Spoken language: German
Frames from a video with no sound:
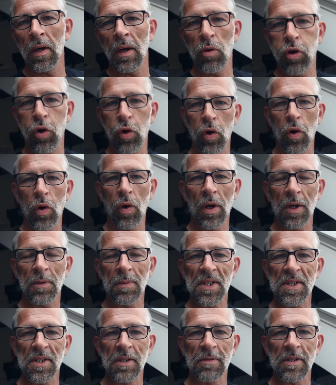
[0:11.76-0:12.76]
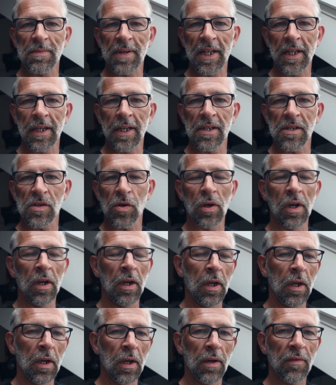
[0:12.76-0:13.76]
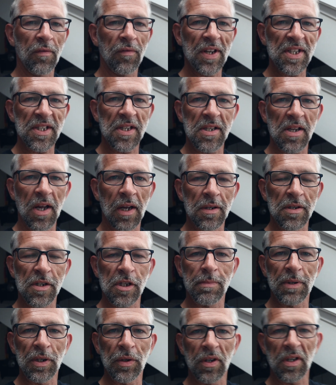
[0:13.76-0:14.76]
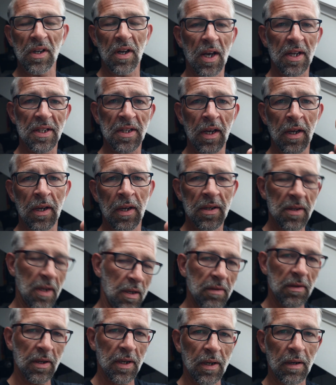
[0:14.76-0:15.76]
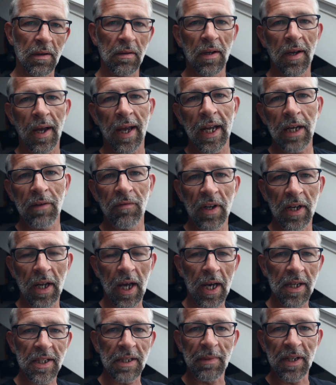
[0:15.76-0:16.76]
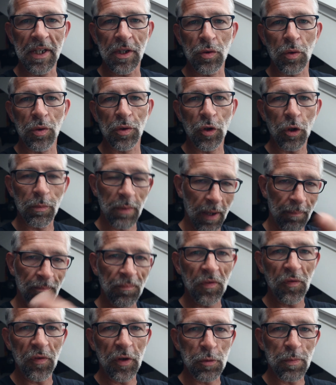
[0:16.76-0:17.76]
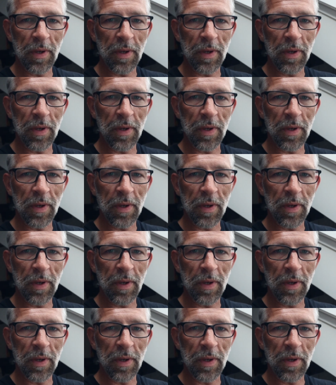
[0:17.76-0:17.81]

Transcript: Puh, ich weiß nicht, wie es weitergehen soll, was das alles zu bedeuten hat. Reden wir nach dem Intro drüber. Viel